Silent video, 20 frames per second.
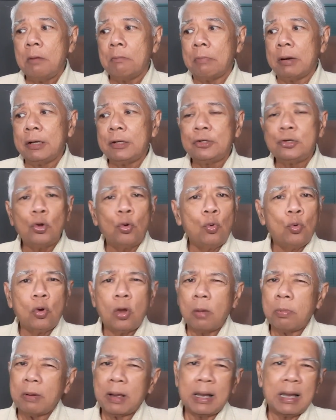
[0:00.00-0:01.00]
มันสู้ร
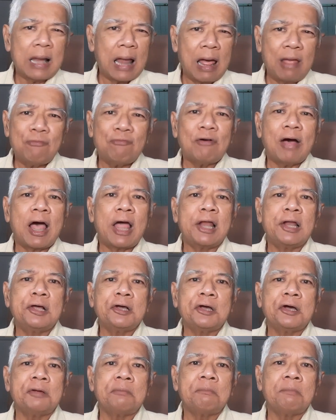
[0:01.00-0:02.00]
บกันหลายฝ่ายเหลือ
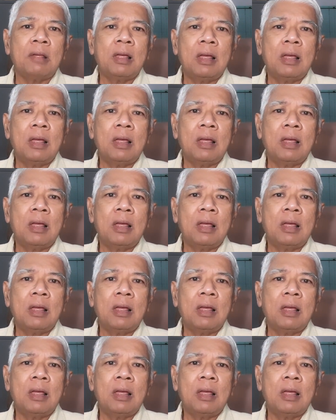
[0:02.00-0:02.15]
เกิน